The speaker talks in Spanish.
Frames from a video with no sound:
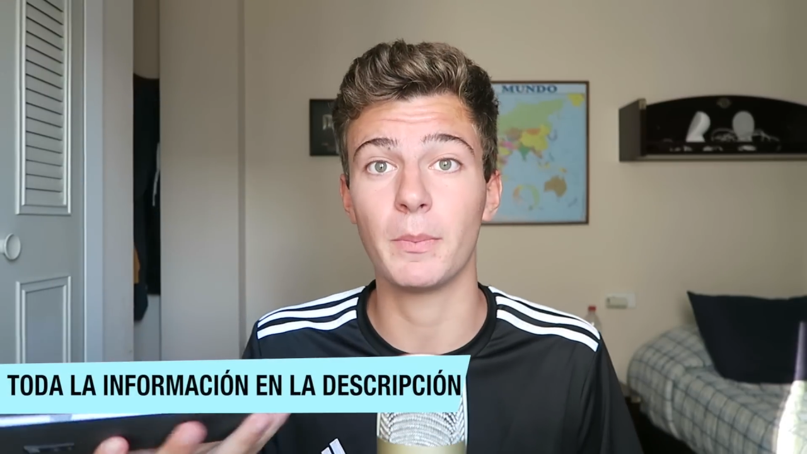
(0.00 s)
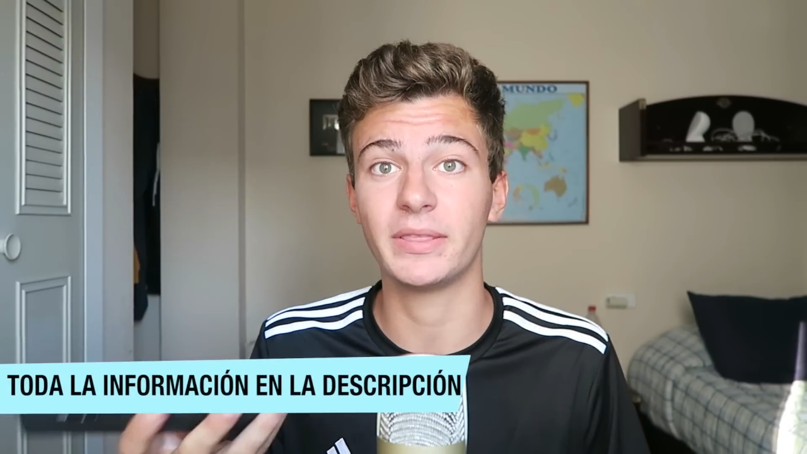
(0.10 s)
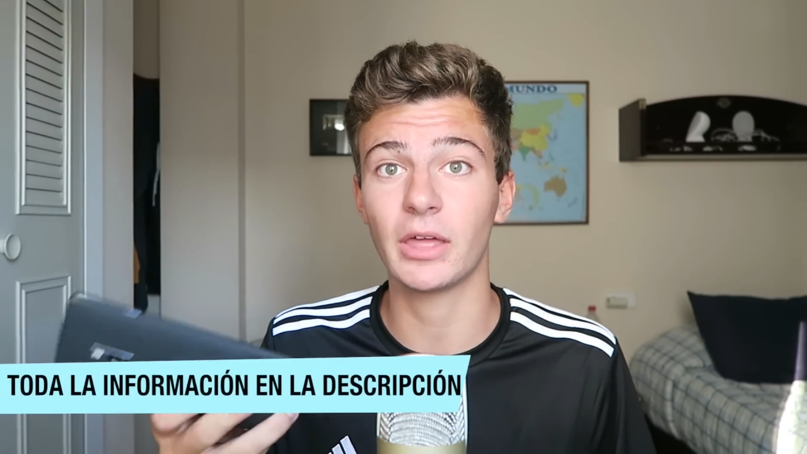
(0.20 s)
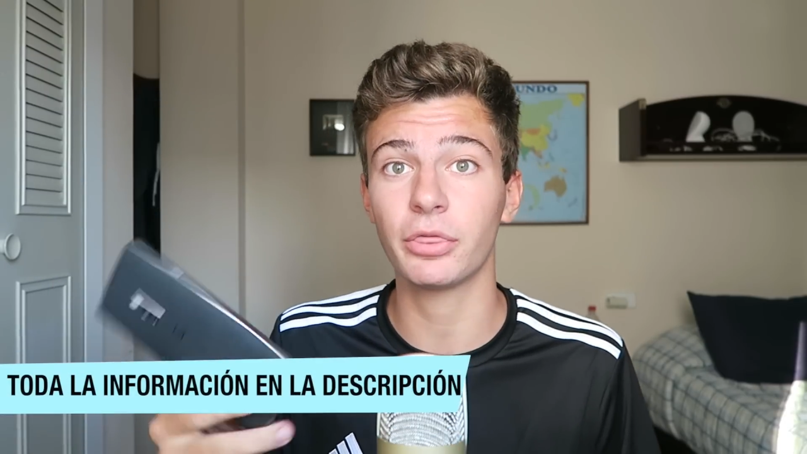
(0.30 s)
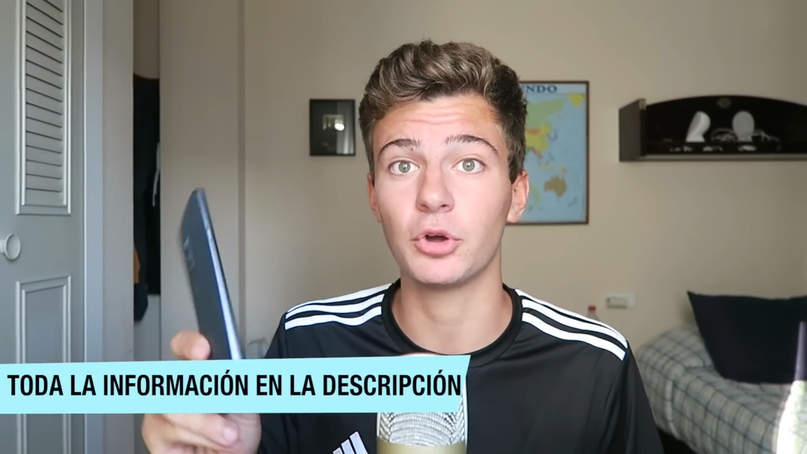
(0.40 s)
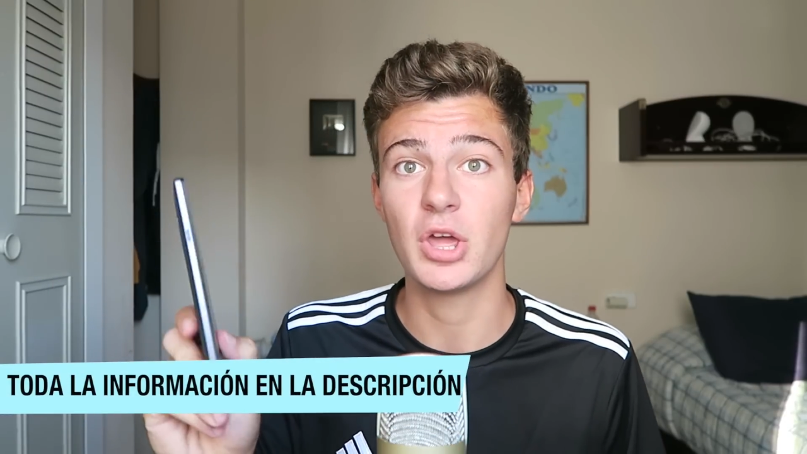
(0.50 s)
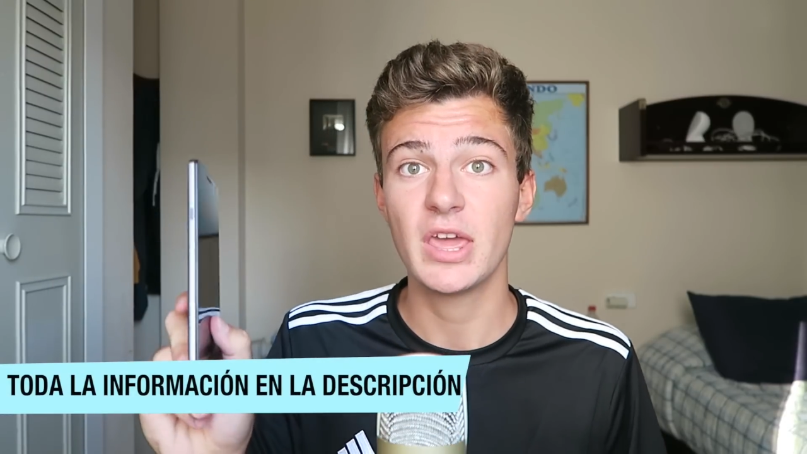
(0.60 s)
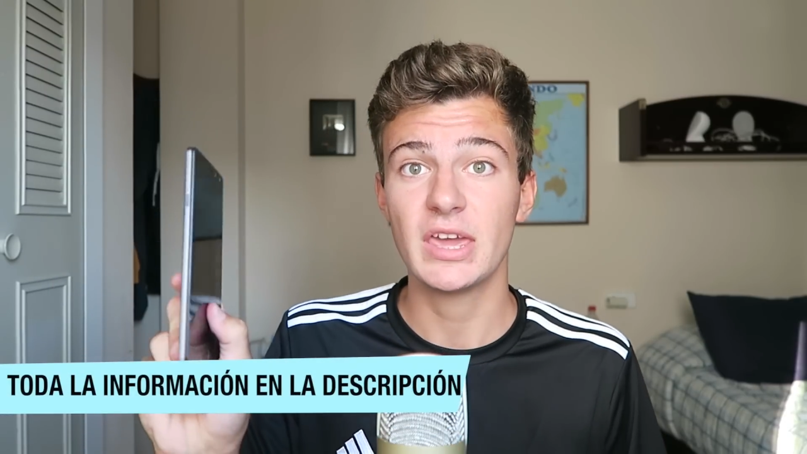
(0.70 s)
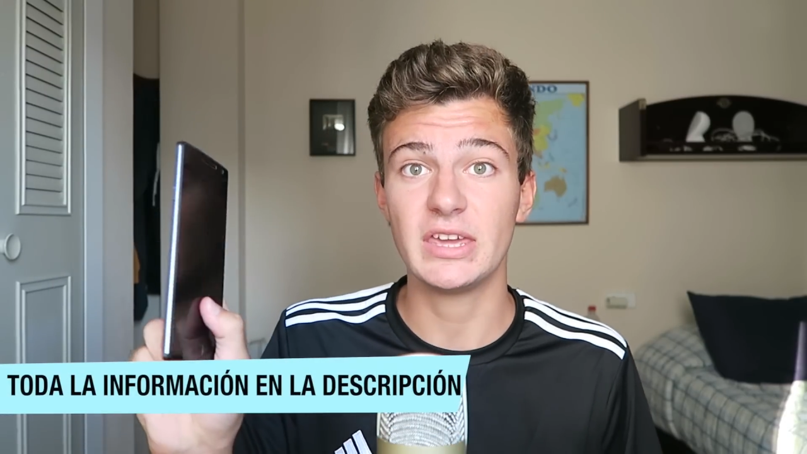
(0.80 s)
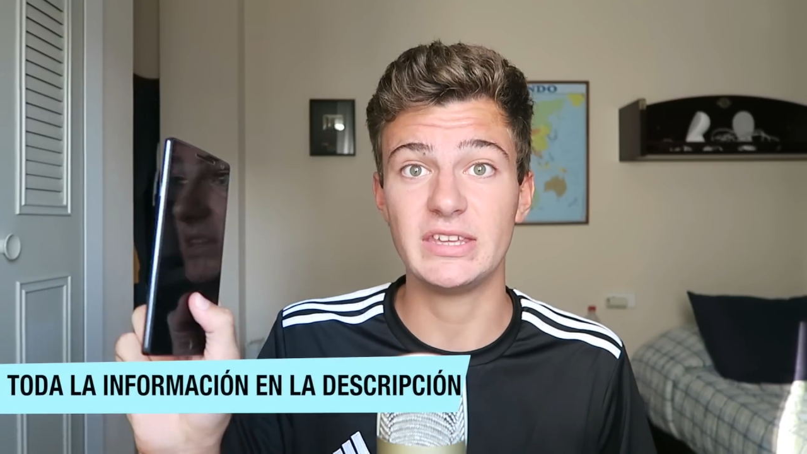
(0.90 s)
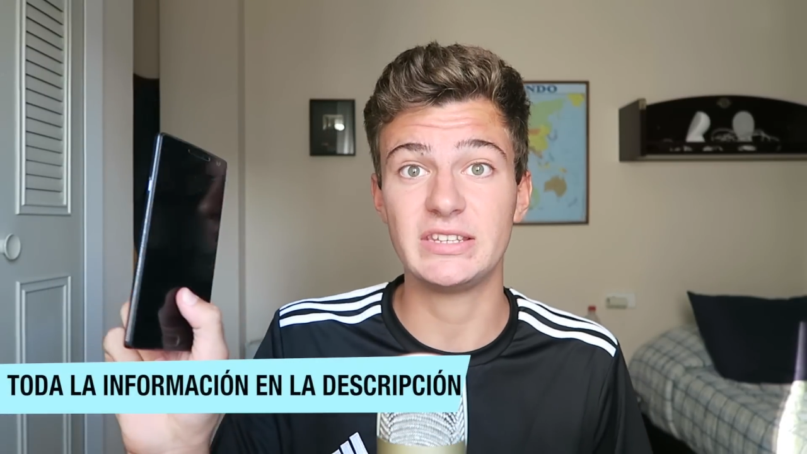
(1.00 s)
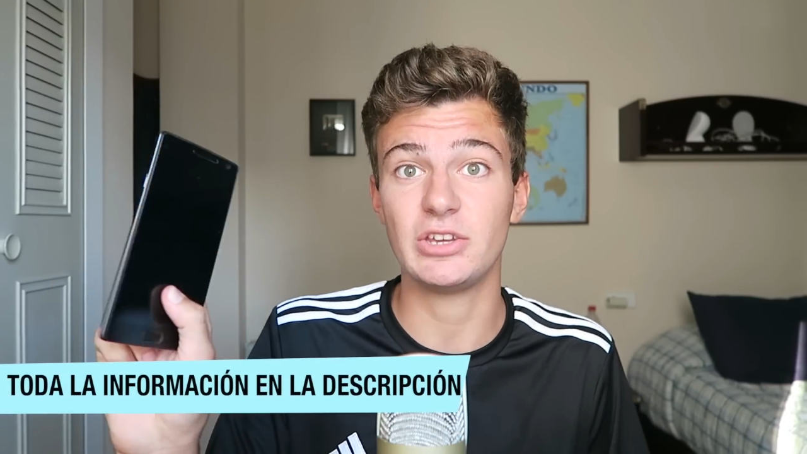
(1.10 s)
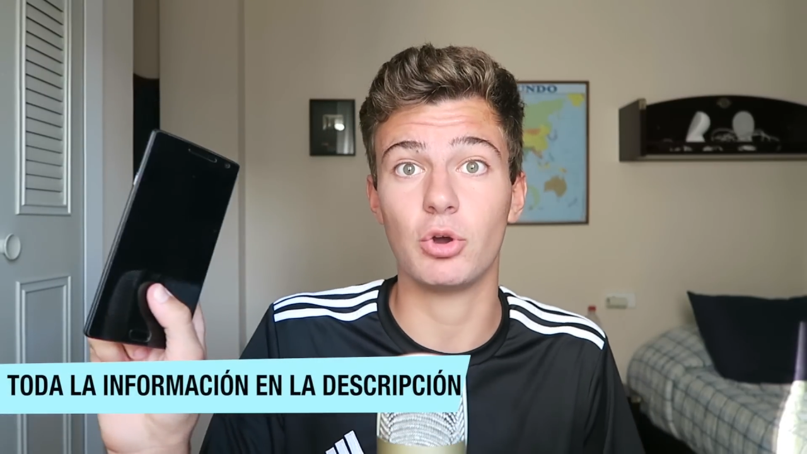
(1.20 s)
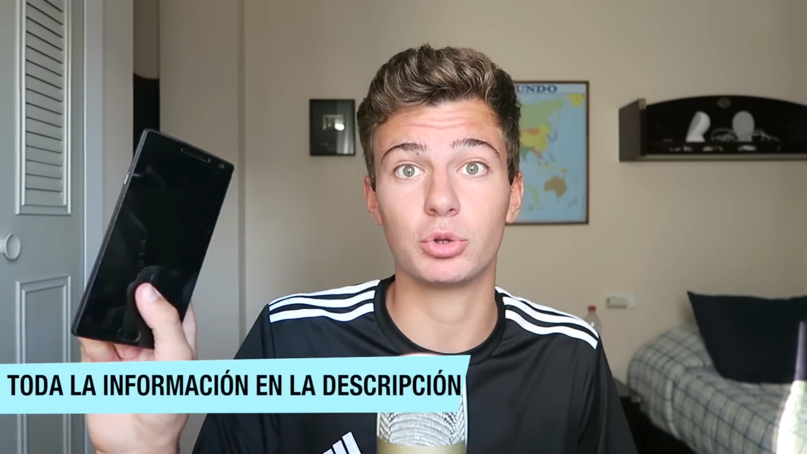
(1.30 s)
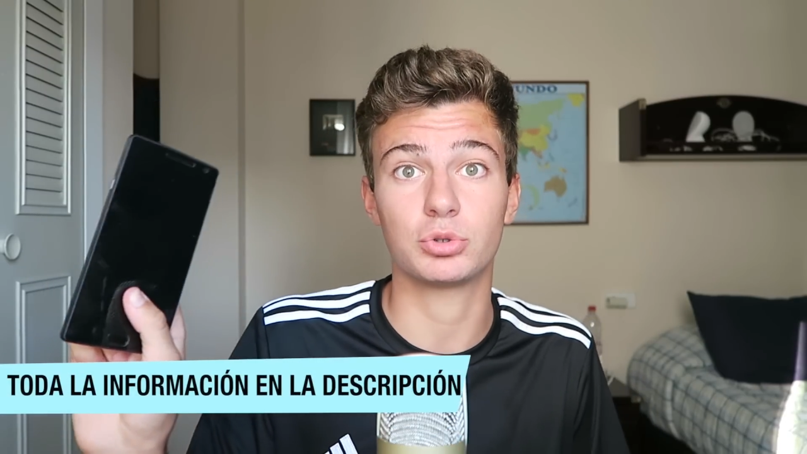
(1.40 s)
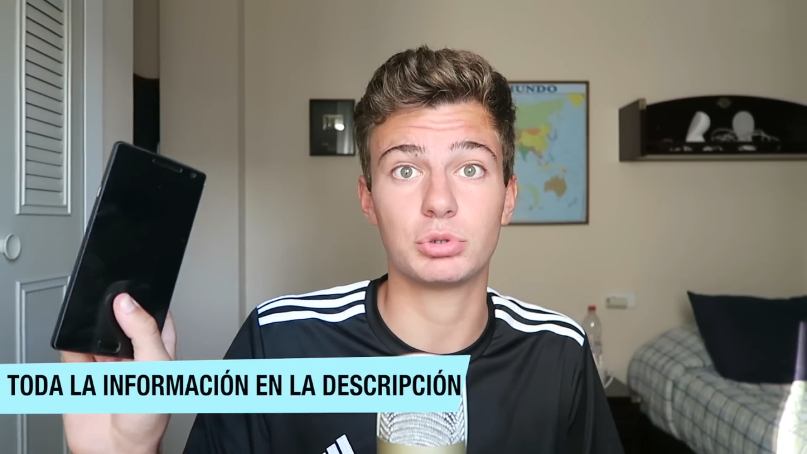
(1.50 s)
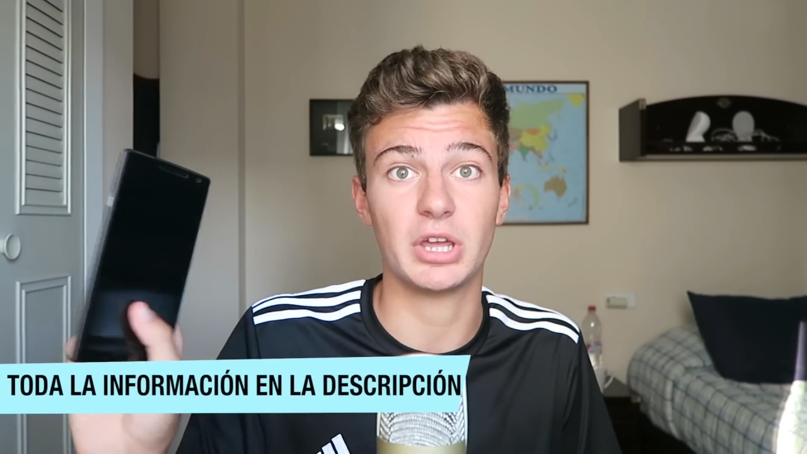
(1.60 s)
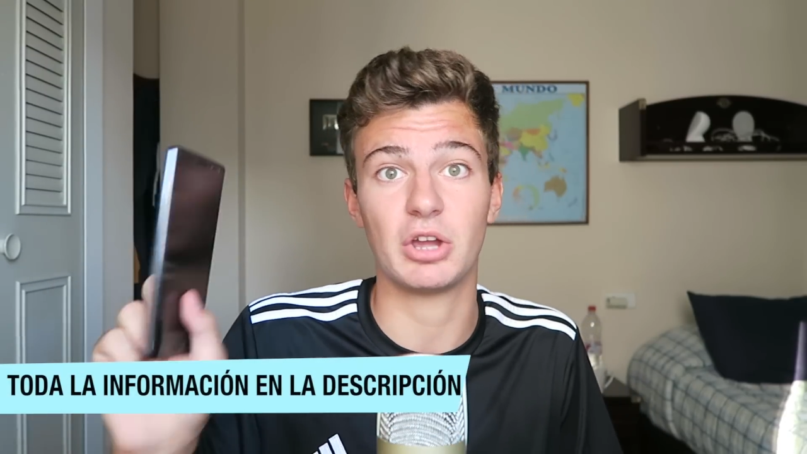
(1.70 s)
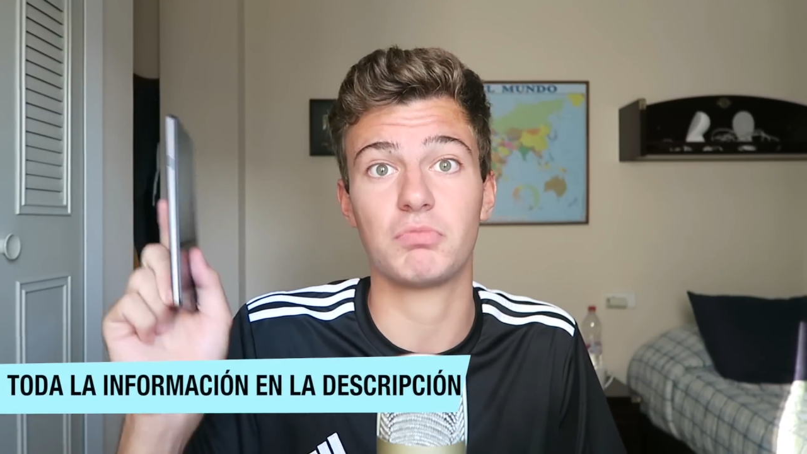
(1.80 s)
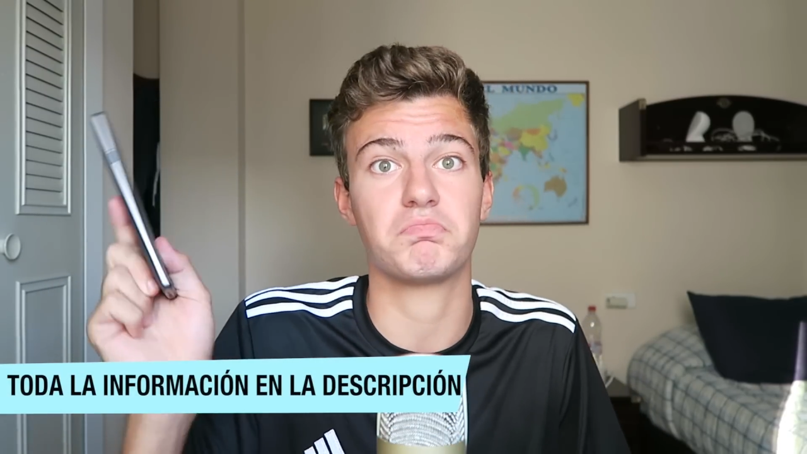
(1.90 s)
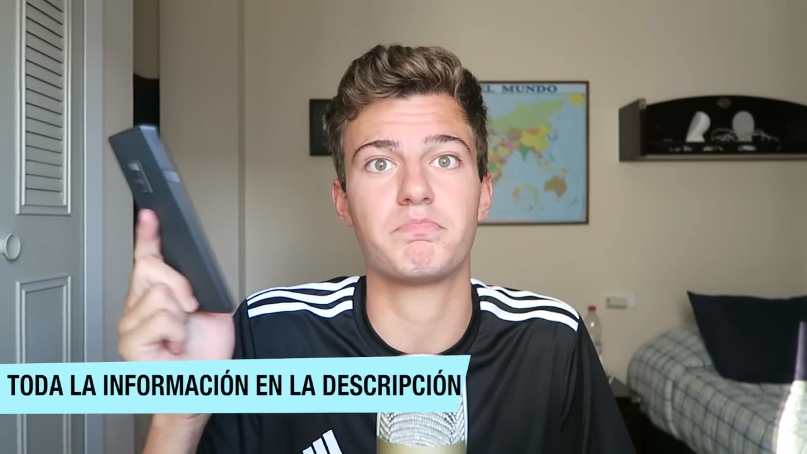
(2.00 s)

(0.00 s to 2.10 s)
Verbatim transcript: un vistazo y si os eh,